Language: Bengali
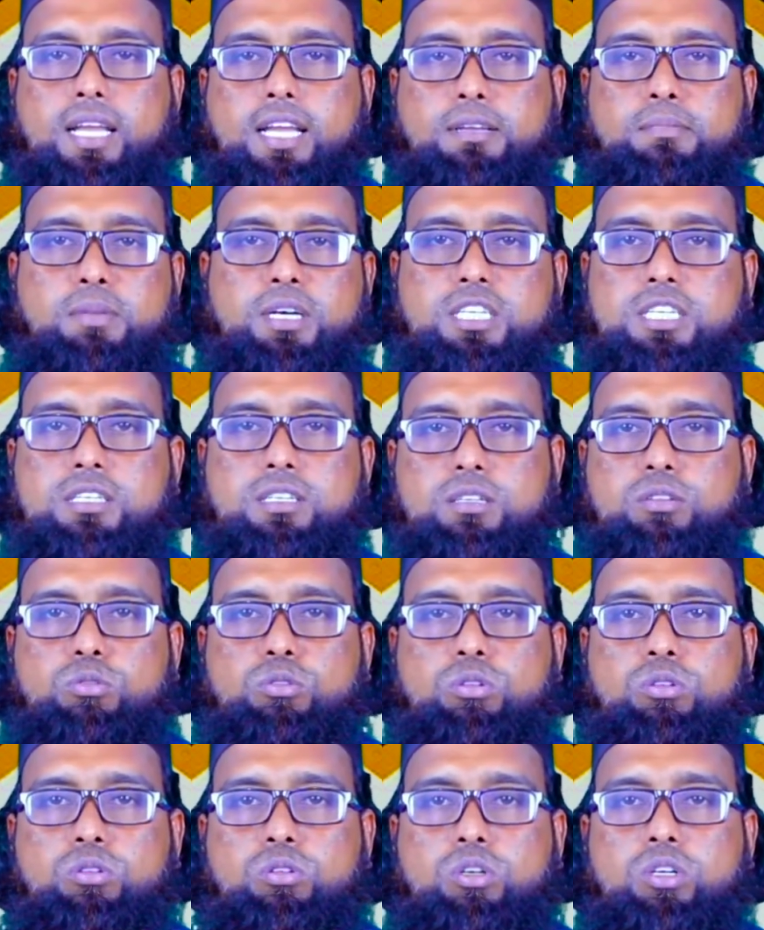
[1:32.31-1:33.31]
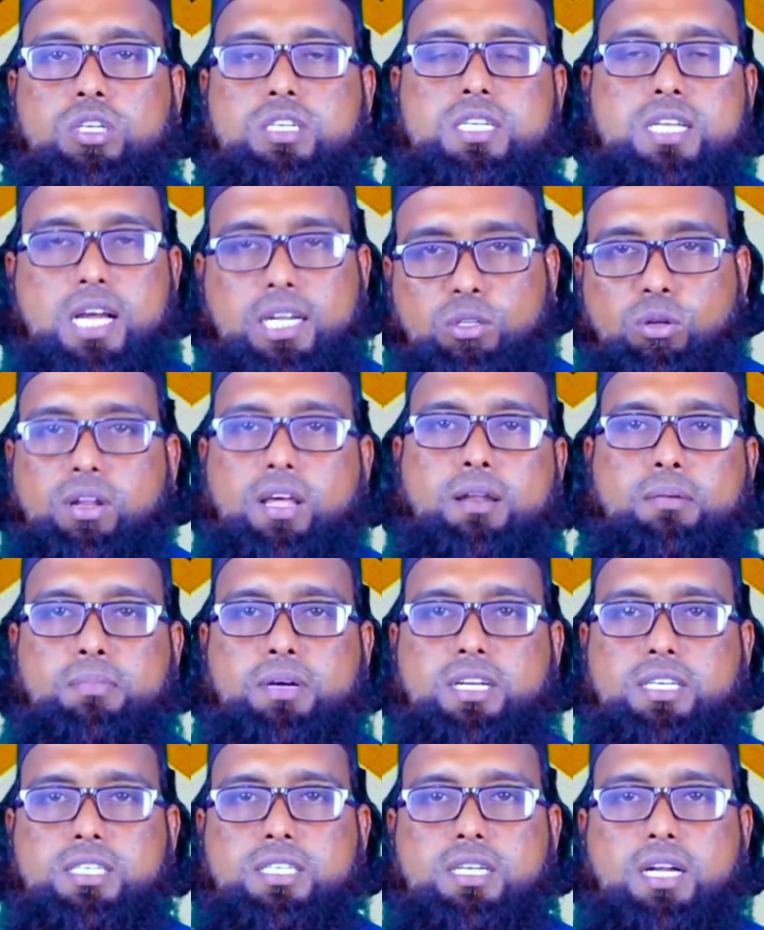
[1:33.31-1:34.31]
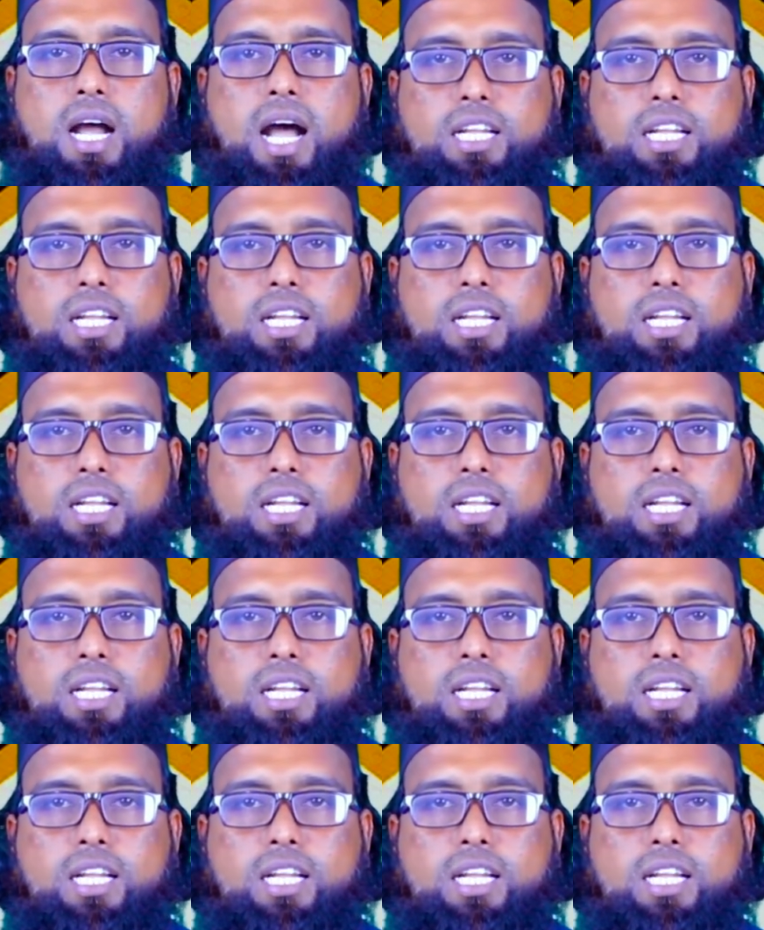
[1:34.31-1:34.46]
এই মাসটা তো সাধনার মাস